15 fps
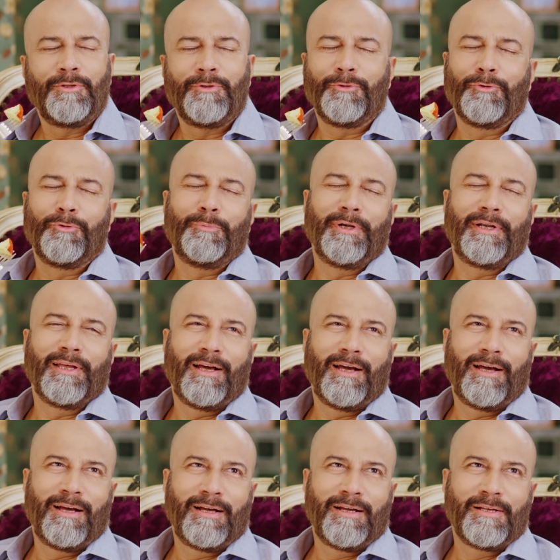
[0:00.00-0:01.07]
नो नो बेटा
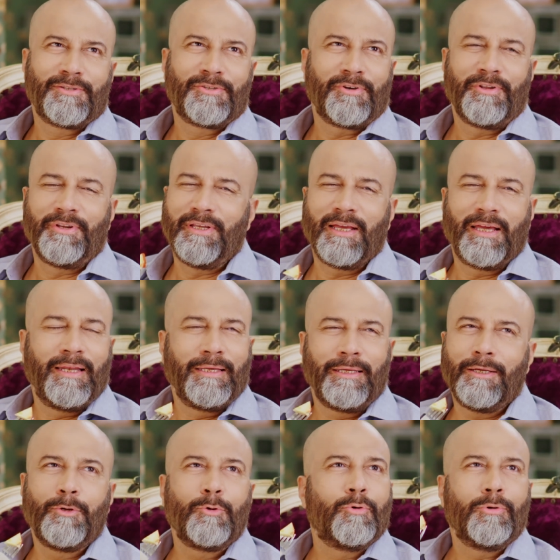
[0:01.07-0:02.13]
सॉरी कहने
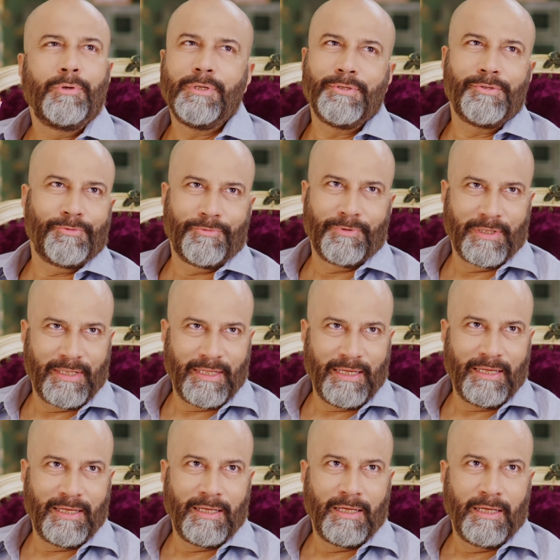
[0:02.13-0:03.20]
की कोई ज़रूरत नहीं
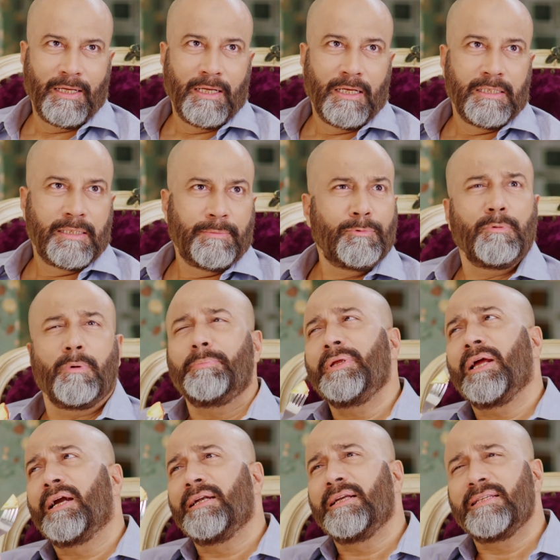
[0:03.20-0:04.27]
है जब तुम अपनी
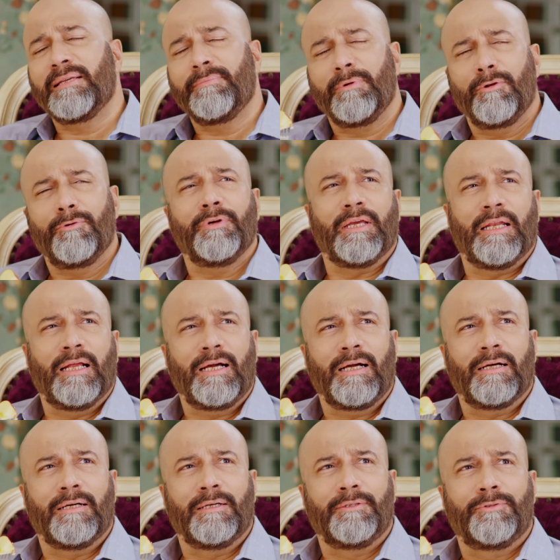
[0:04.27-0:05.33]
आंटी से मिलोगी ना
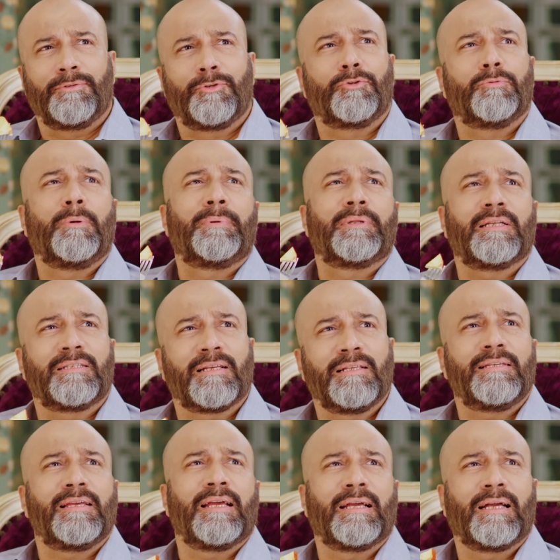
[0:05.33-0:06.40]
तो तुम्हें पता चल
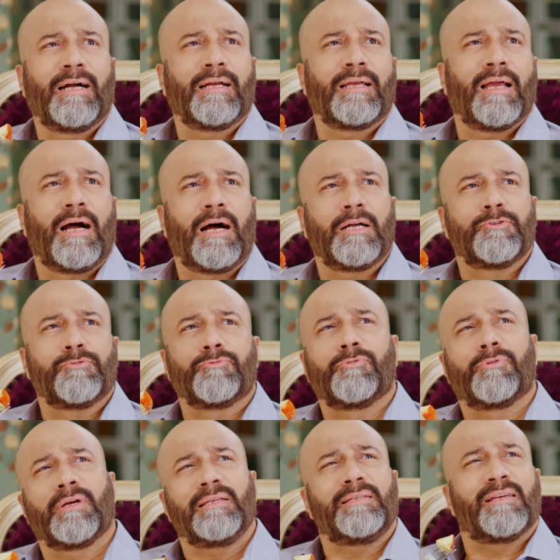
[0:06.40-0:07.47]
जाएगा कि आज उनको
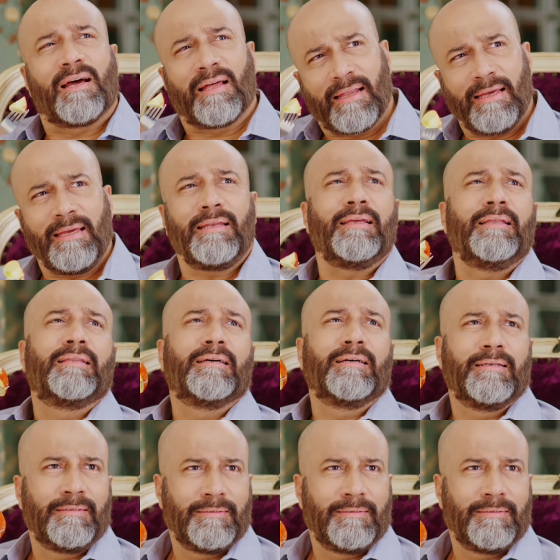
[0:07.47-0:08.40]
कहीं जाना ही नहीं था